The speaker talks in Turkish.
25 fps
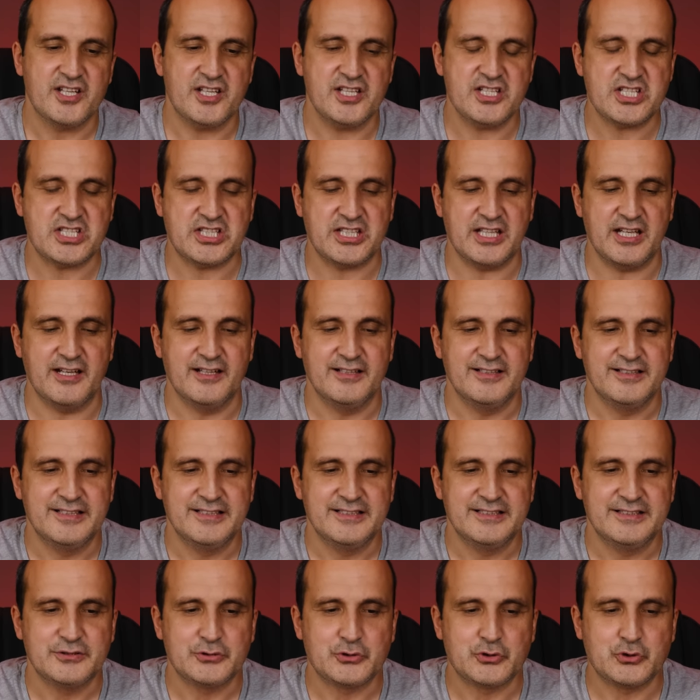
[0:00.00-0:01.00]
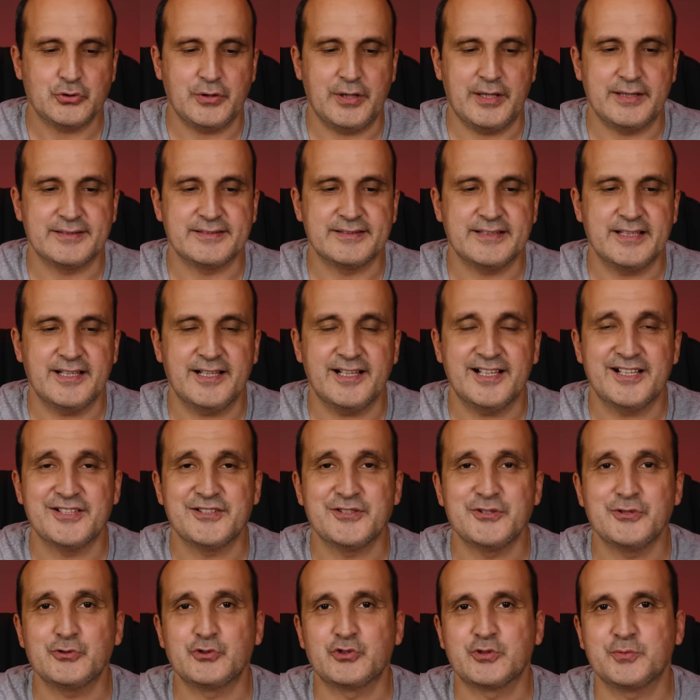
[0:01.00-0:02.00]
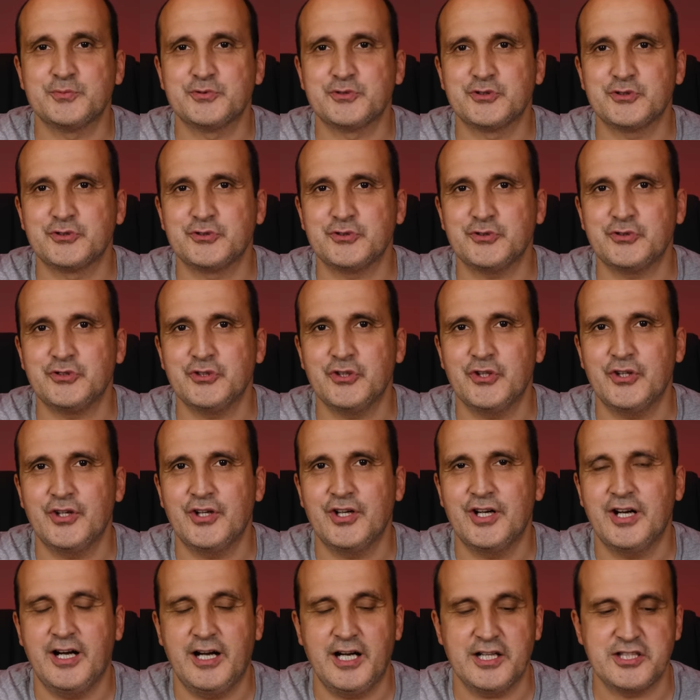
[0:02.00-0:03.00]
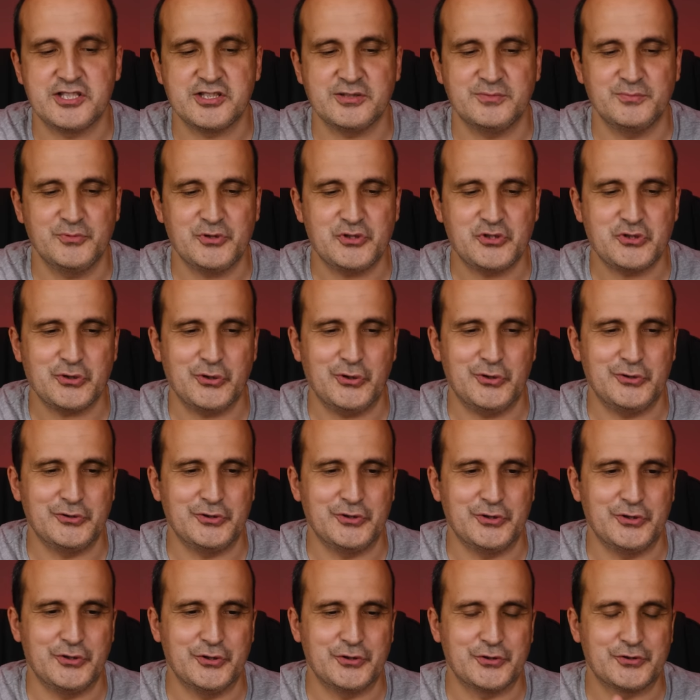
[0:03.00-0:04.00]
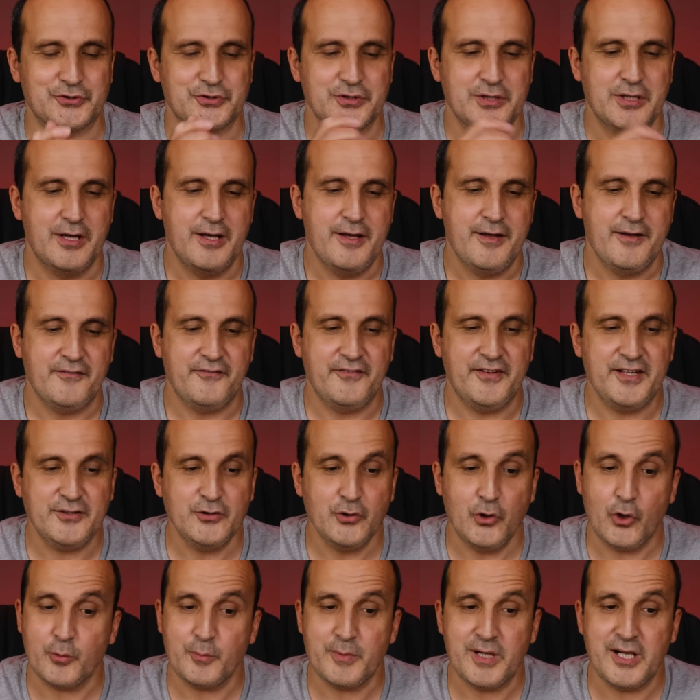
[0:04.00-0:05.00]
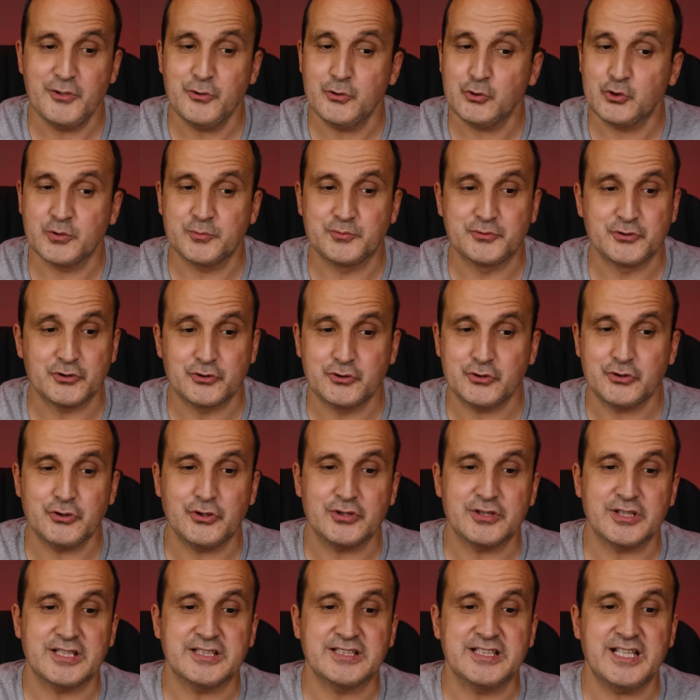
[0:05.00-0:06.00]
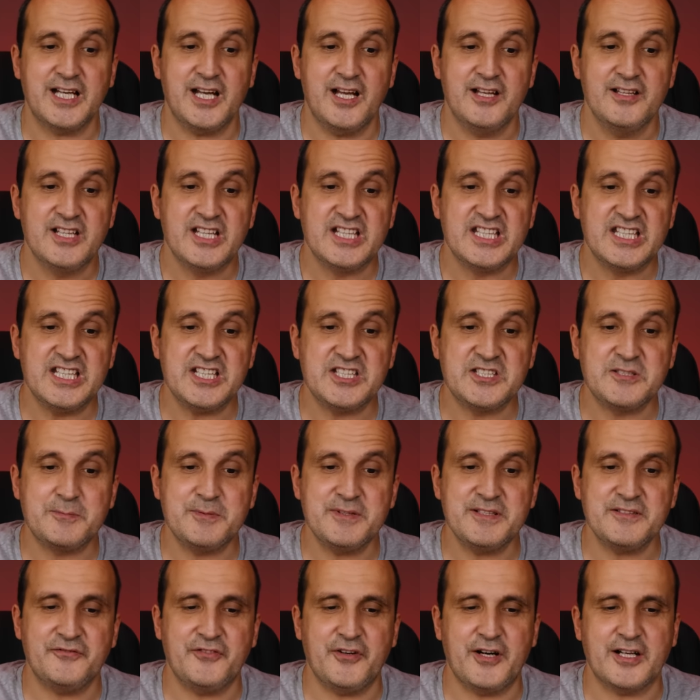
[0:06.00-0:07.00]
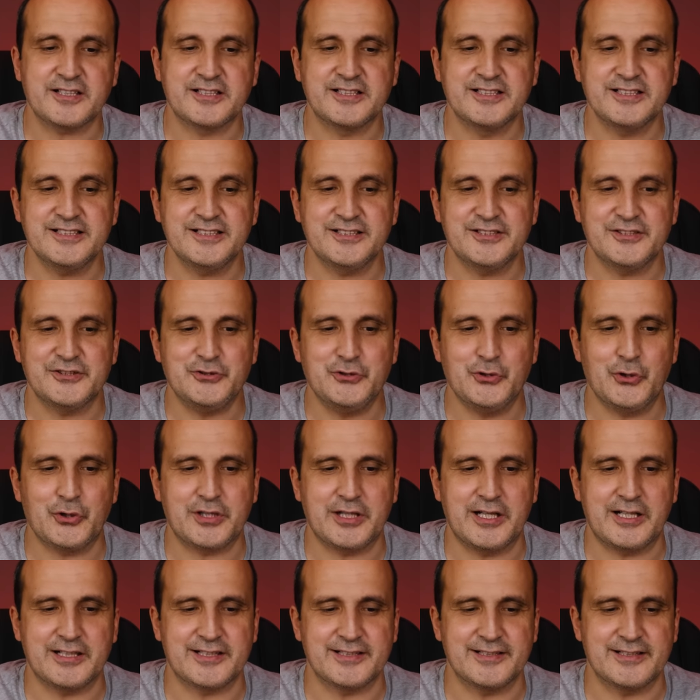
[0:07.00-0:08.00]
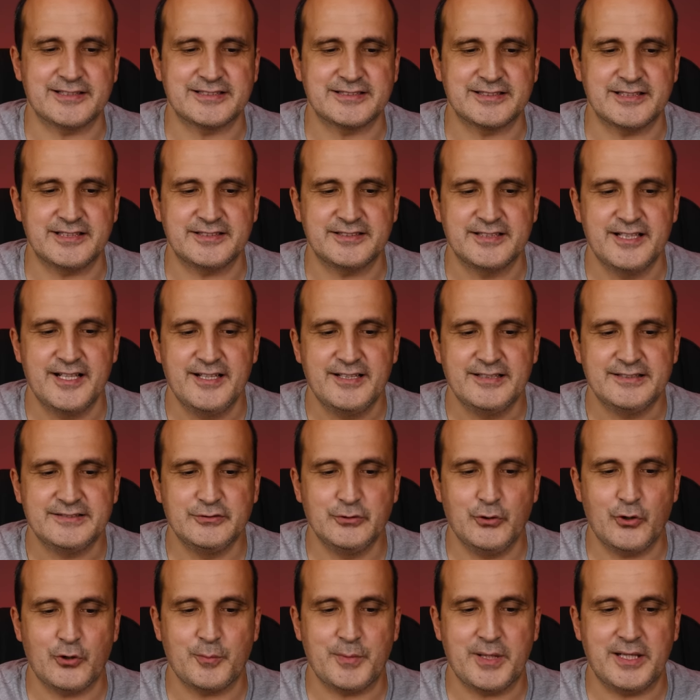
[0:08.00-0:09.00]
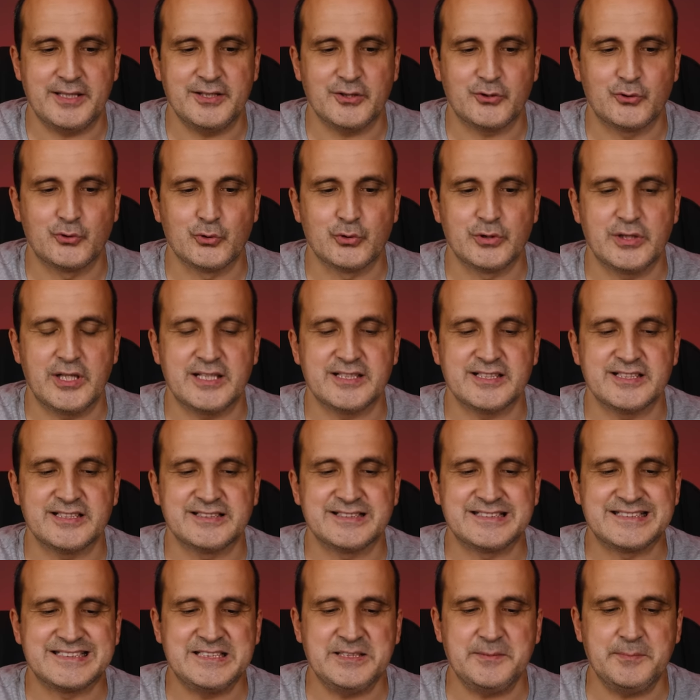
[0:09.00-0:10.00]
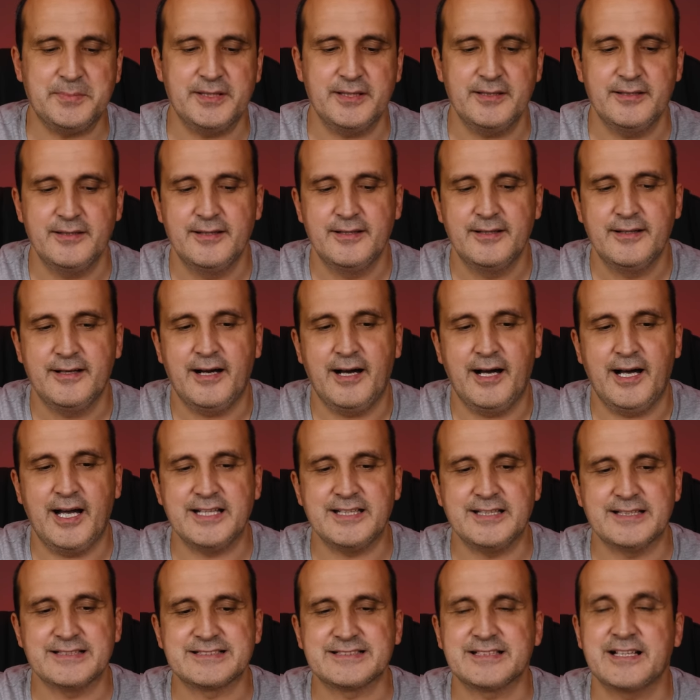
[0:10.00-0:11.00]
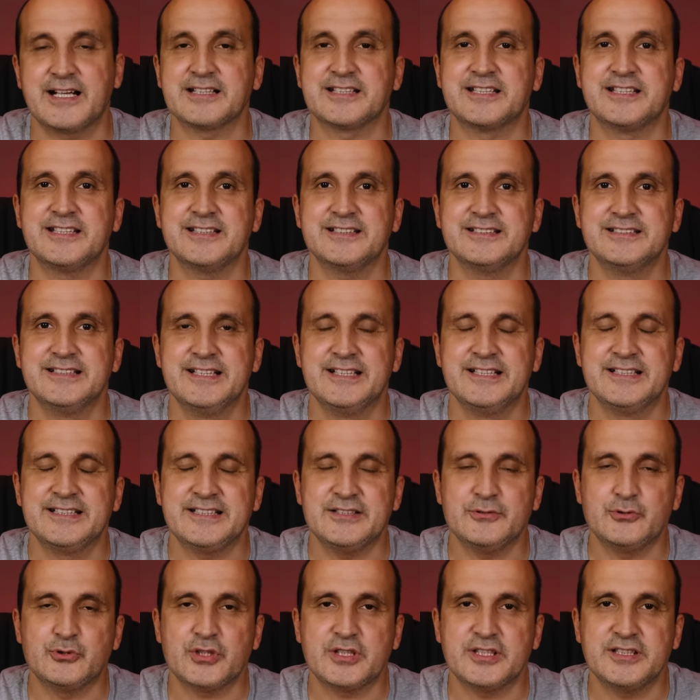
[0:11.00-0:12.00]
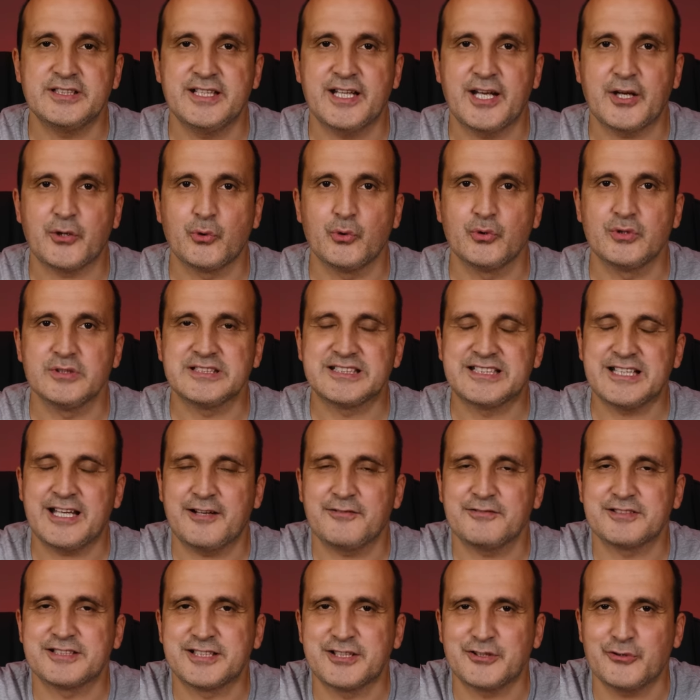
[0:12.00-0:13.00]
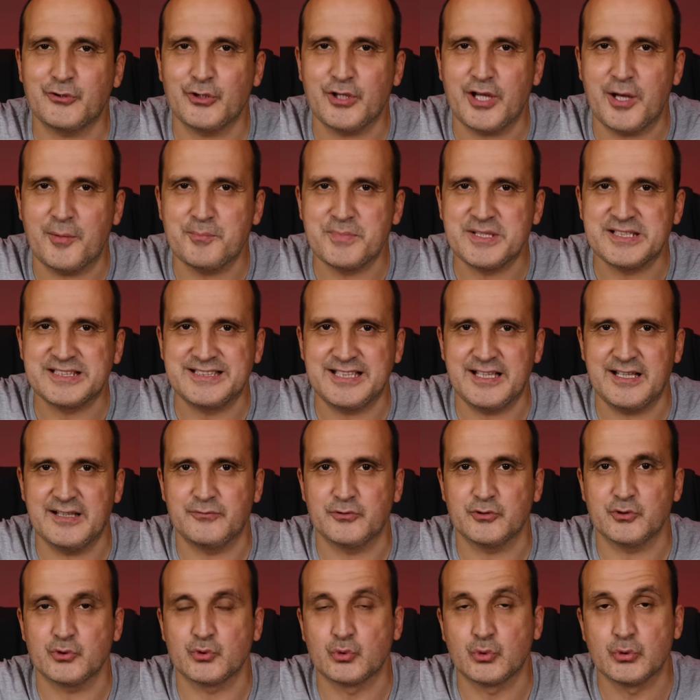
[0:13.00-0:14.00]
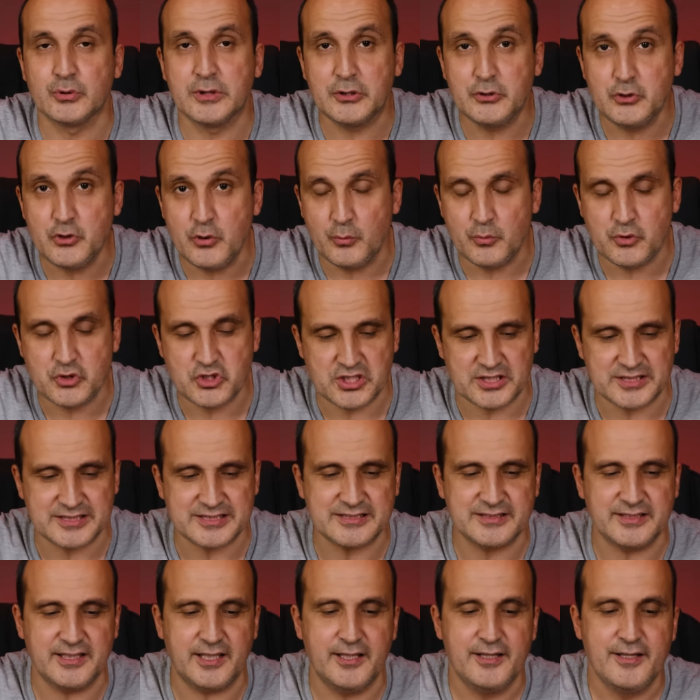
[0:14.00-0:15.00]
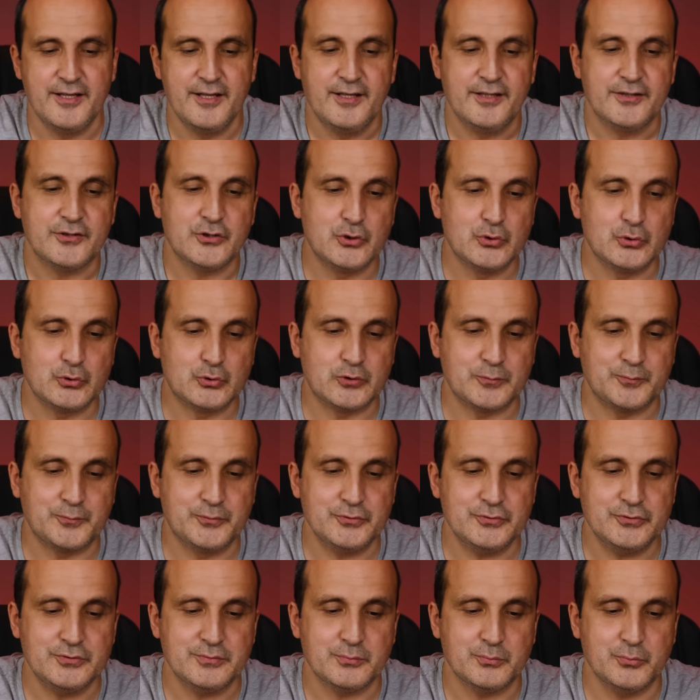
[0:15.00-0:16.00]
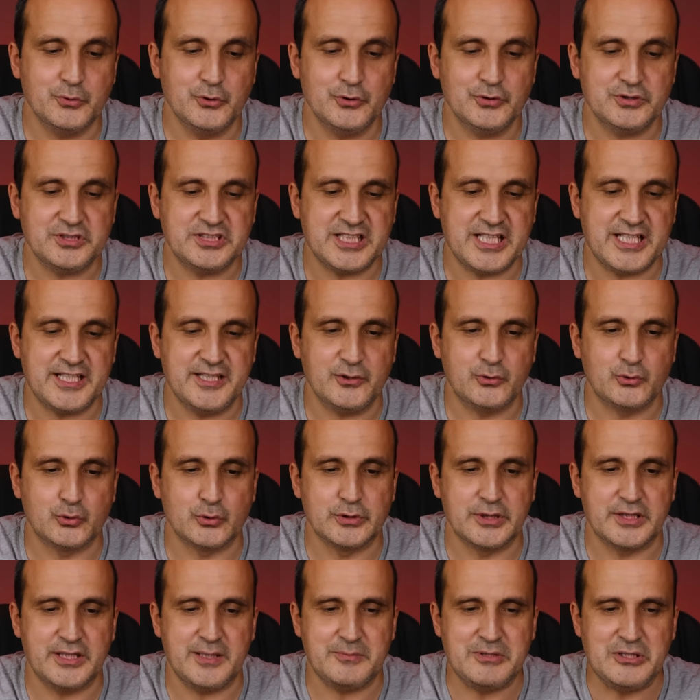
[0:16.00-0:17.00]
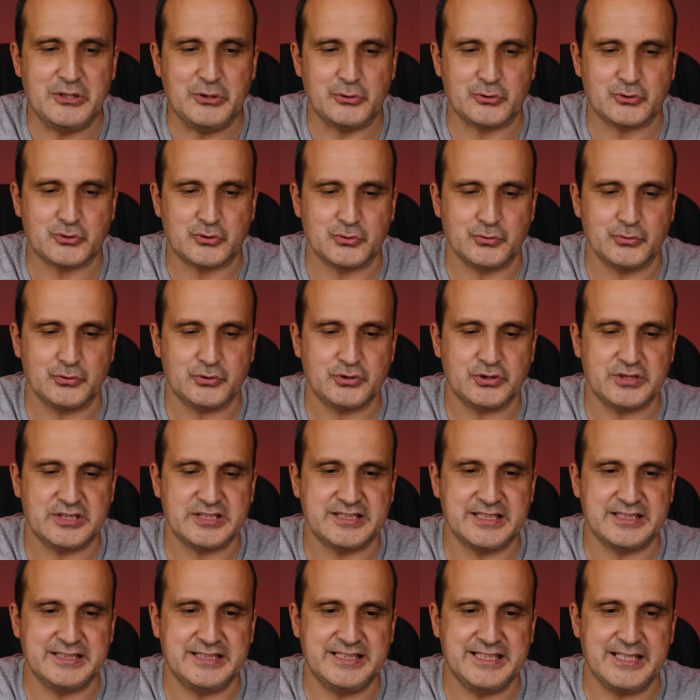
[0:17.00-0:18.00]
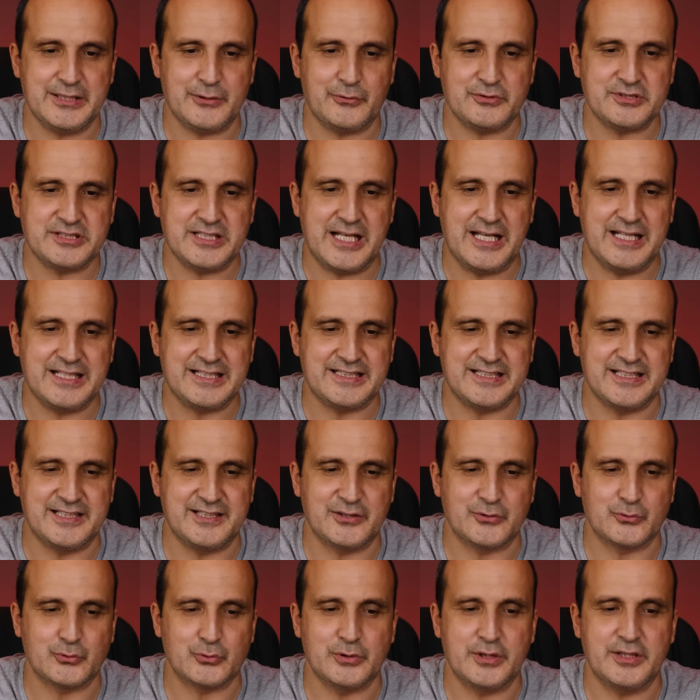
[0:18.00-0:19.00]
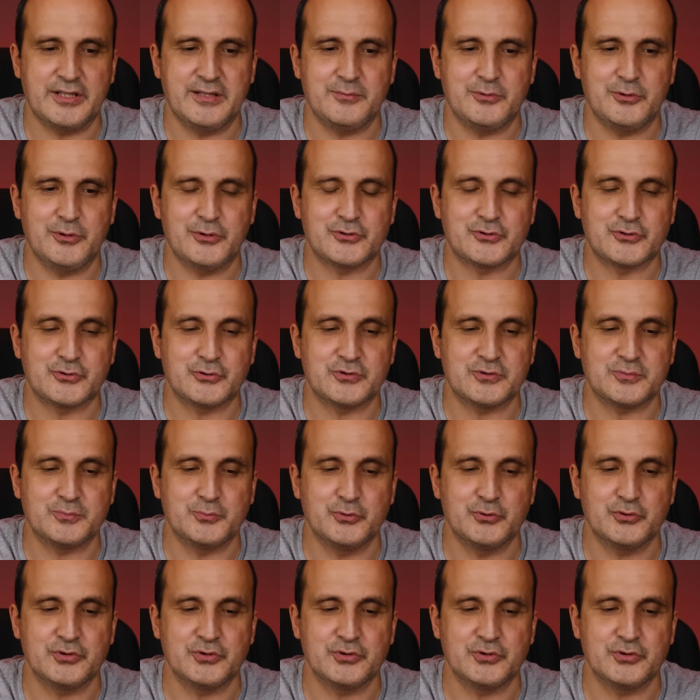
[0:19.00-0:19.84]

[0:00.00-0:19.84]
İşte şu anda YouTube Studio açılmış oluyor. Ve normal YouTube Studio'dan da hiçbir farkı yok arkadaşlar. Normalde kullandığınız gibi aynen sanki üzerinde Google servisleri olan bir telefonu kullanıyormuşçasına YouTube'un bu şeyini kullanabiliyorsunuz. İşte diğer özelliklerini kullanabiliyorsunuz.